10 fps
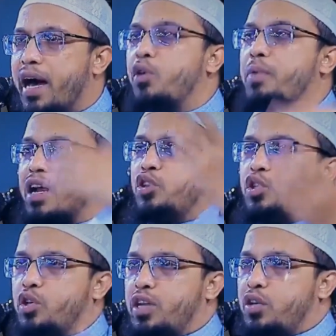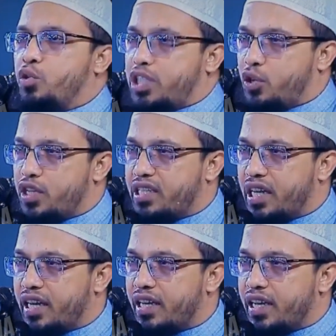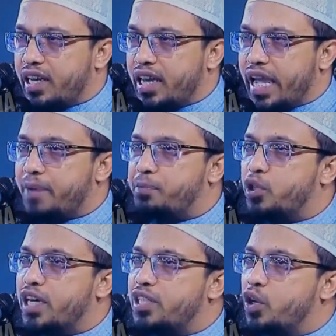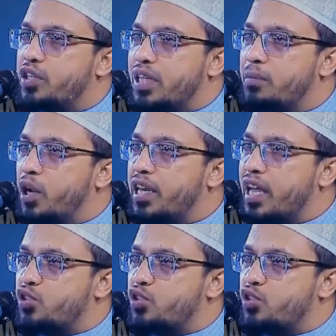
আরো বাড়ানোর জন্য তাকে উৎসাহ দিচ্ছিলেন এক পর্যায়ে যখন তিনি বললেন ইয়া